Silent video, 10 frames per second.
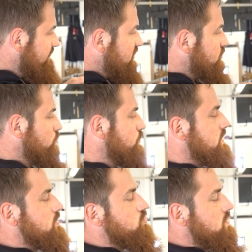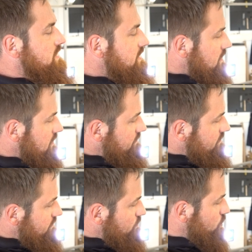versuche würde jetzt schon hier
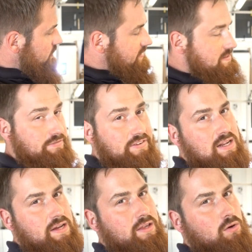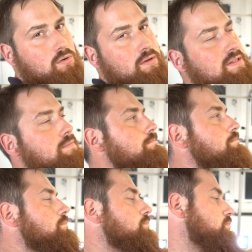möglichst viel Lackierung, also
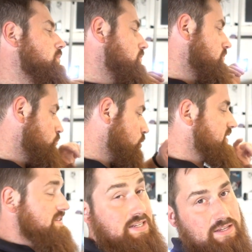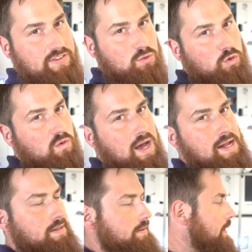möglichst dick versuchen zu
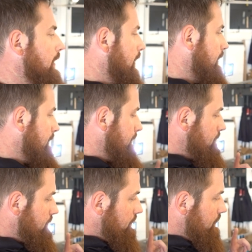erhalten, ähm,